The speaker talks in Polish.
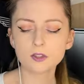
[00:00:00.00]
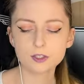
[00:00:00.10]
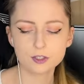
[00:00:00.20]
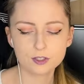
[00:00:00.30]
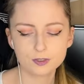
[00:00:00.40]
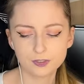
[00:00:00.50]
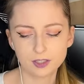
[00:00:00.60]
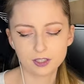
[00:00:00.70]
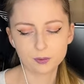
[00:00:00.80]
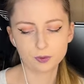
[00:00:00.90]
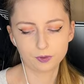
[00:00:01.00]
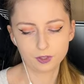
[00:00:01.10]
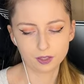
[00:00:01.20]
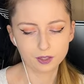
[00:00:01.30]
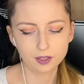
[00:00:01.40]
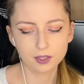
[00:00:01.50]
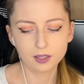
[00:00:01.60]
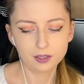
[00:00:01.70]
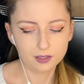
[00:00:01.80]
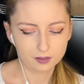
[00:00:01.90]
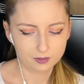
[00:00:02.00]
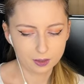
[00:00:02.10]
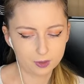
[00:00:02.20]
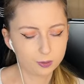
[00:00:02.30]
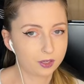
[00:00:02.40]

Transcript: siedzicie w stajni poza jazdami,